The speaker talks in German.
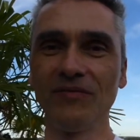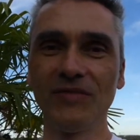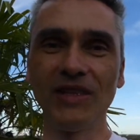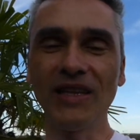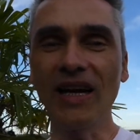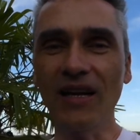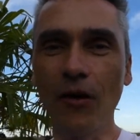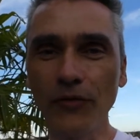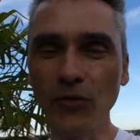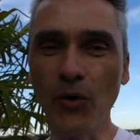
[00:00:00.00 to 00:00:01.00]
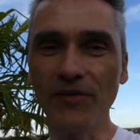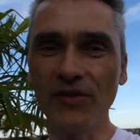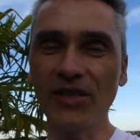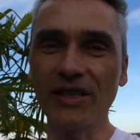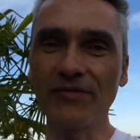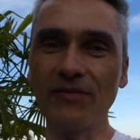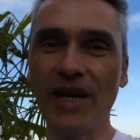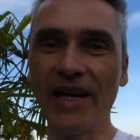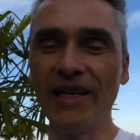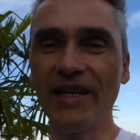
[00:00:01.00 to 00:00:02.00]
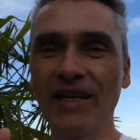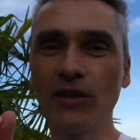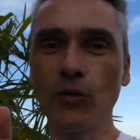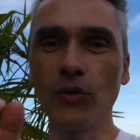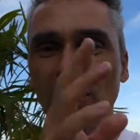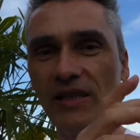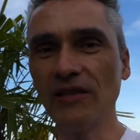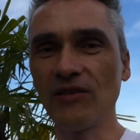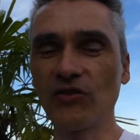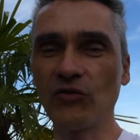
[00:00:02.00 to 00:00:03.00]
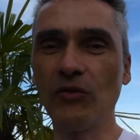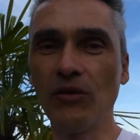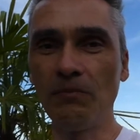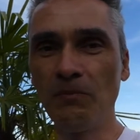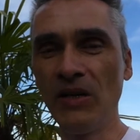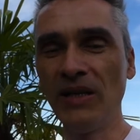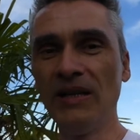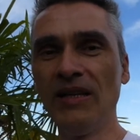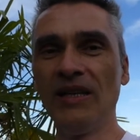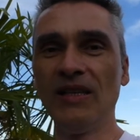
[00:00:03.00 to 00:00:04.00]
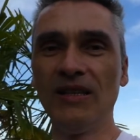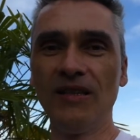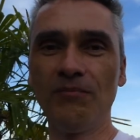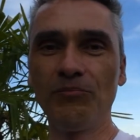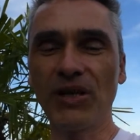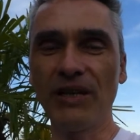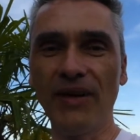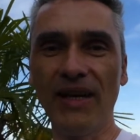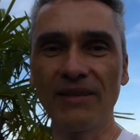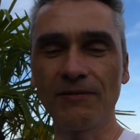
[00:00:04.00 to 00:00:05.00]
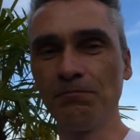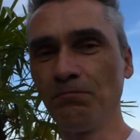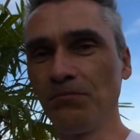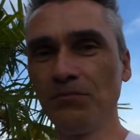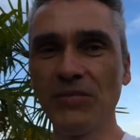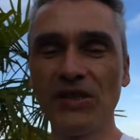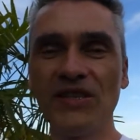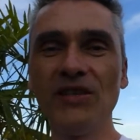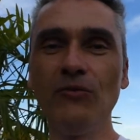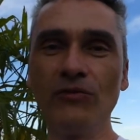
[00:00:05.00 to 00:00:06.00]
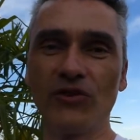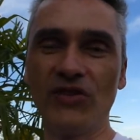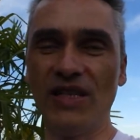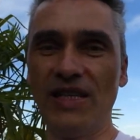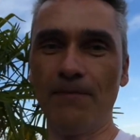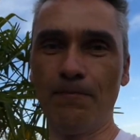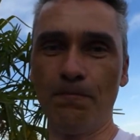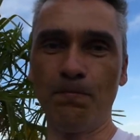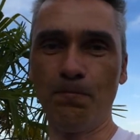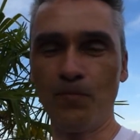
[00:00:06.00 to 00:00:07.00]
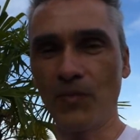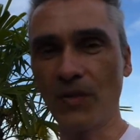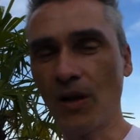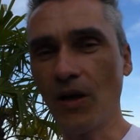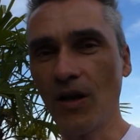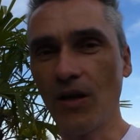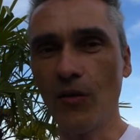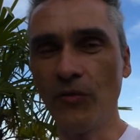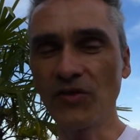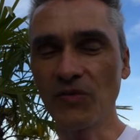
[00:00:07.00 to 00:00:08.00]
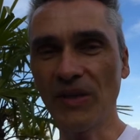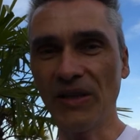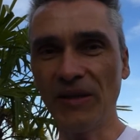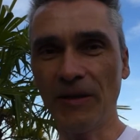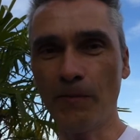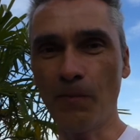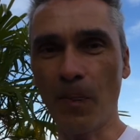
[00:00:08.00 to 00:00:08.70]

den Nagel auf den Kopf zu treffen, eine Analogie zum äh, privaten Beziehungsleben. Und zwar